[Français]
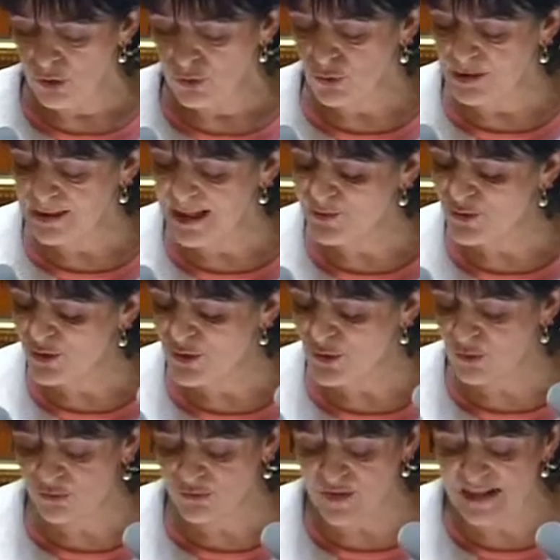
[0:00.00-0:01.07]
toutes les
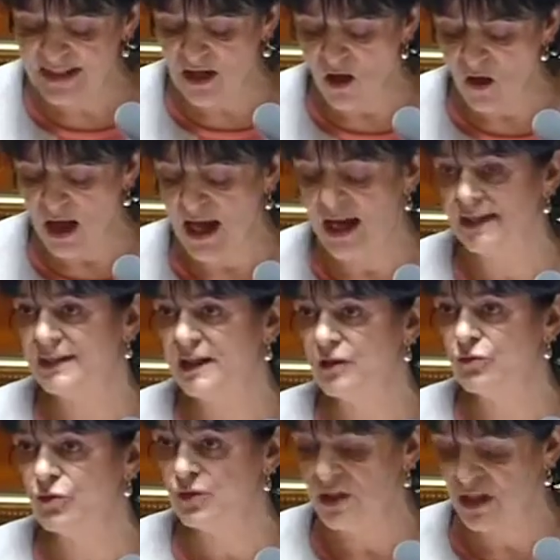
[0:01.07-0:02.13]
mesures visant à
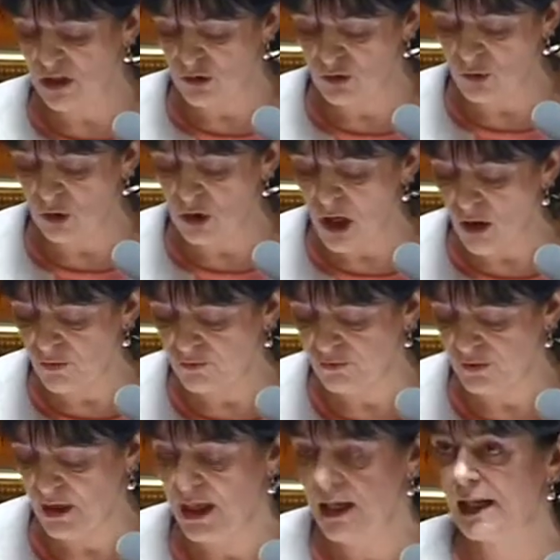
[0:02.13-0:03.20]
intervenir sur
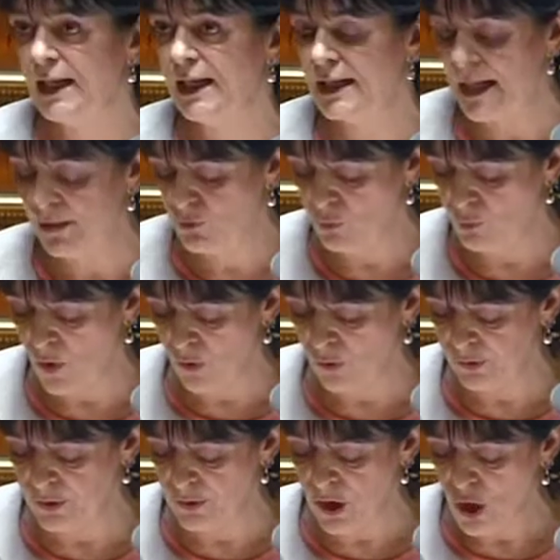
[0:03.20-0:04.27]
l'offre et la
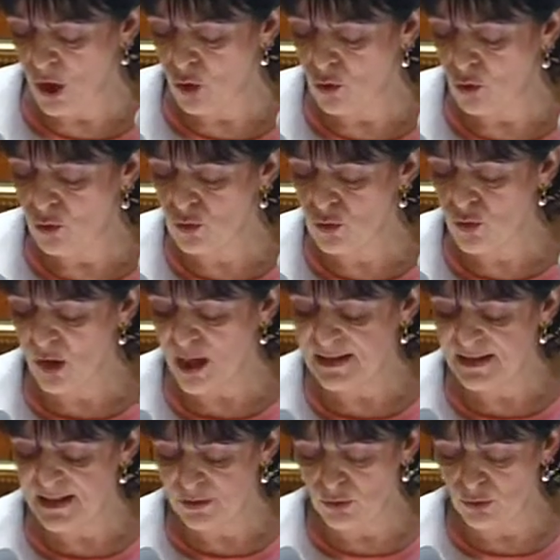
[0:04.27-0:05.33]
demande concourent à
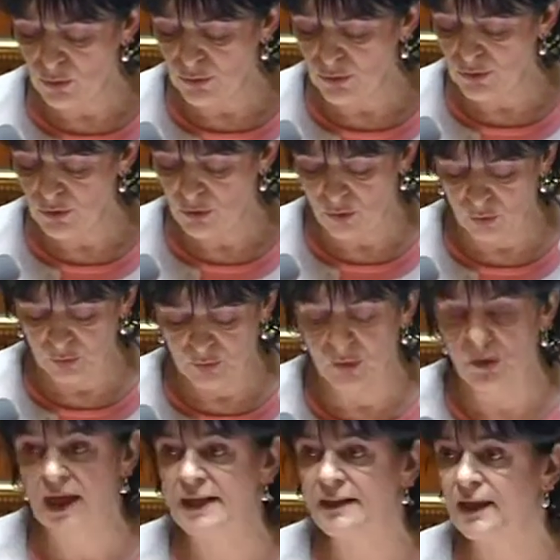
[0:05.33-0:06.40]
cette lutte
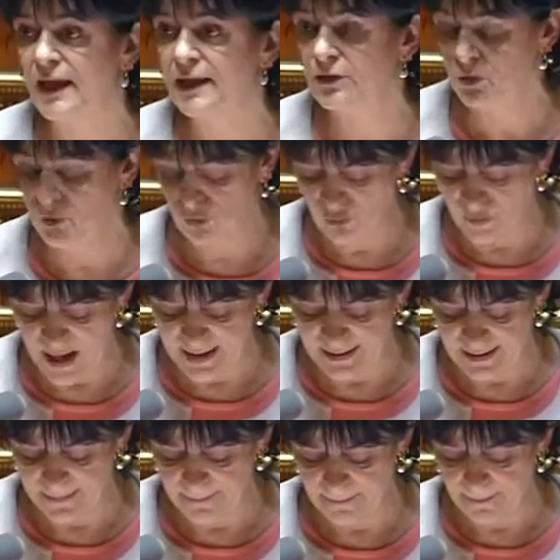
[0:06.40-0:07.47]
contre la traite
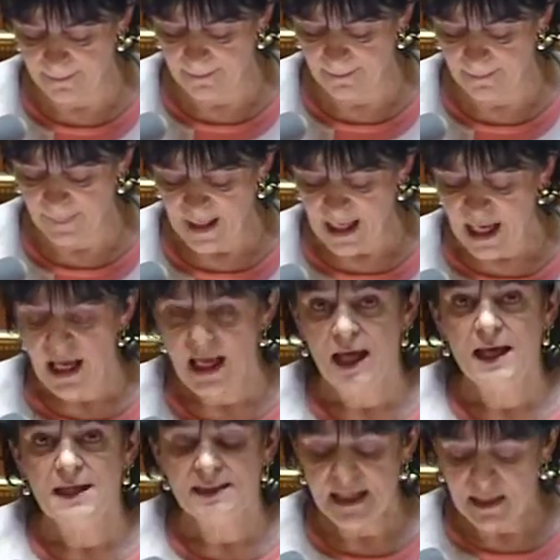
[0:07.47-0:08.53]
humaine.
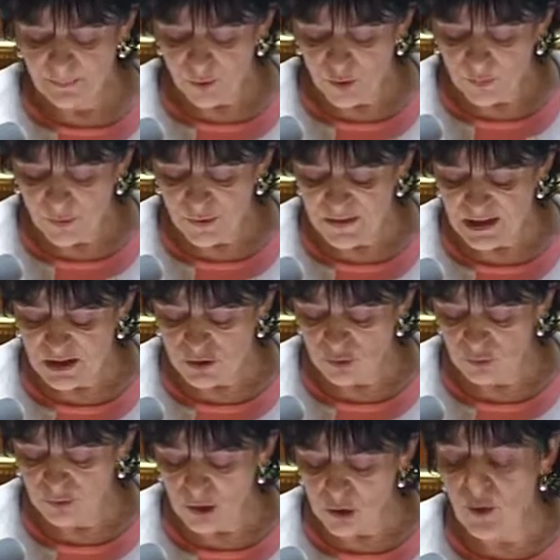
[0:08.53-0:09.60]
Cette
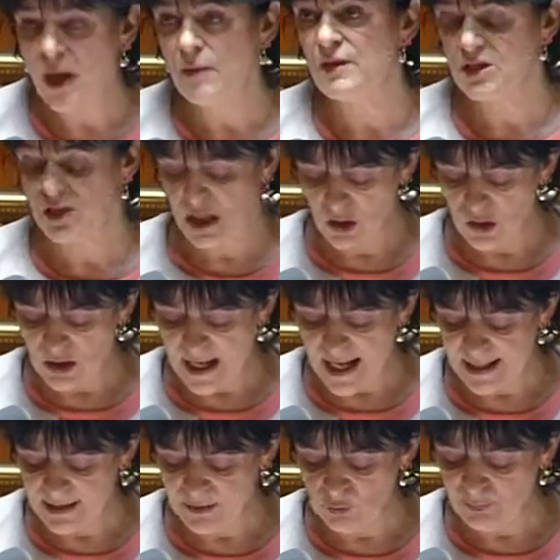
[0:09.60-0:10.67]
proposition de loi, mes chers
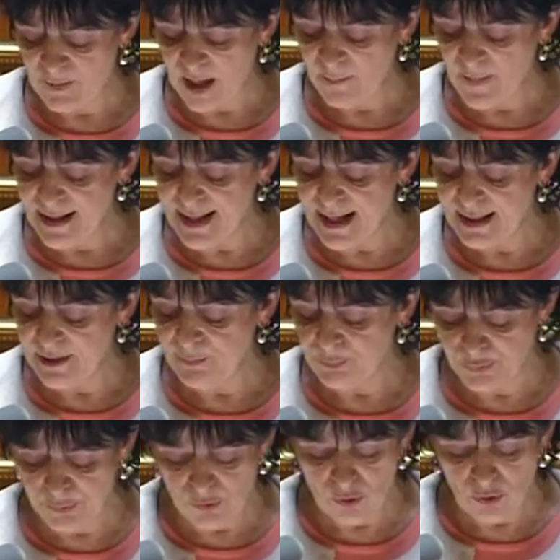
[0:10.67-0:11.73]
collègues, nous permet d'aller
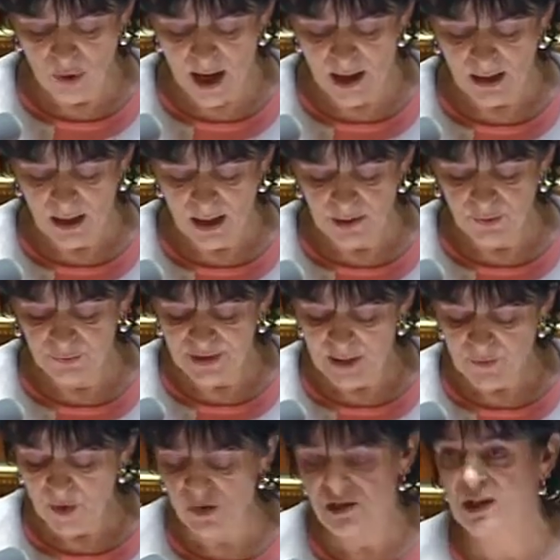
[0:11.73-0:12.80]
plus loin,
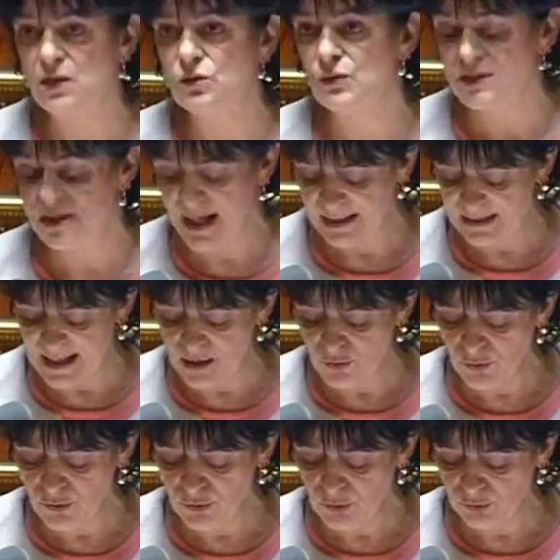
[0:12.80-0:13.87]
notamment en ce qui concerne la
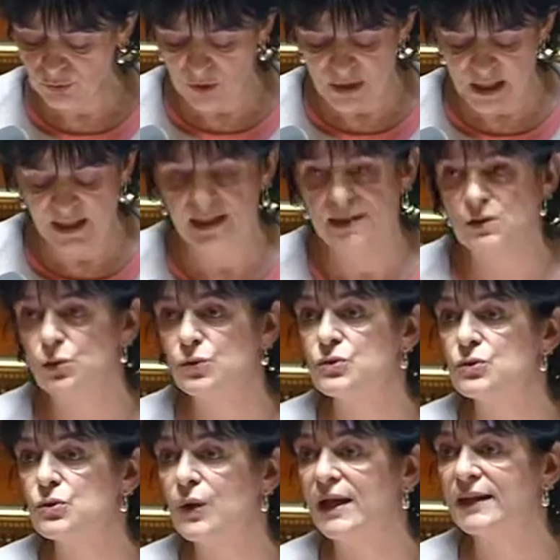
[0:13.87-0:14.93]
lutte contre les réseaux
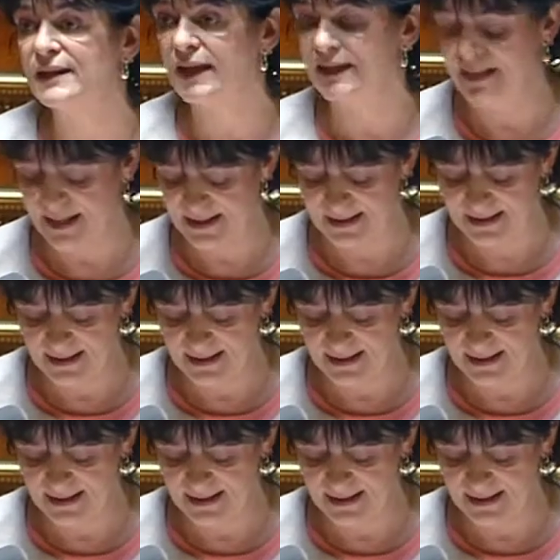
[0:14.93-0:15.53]
sur internet.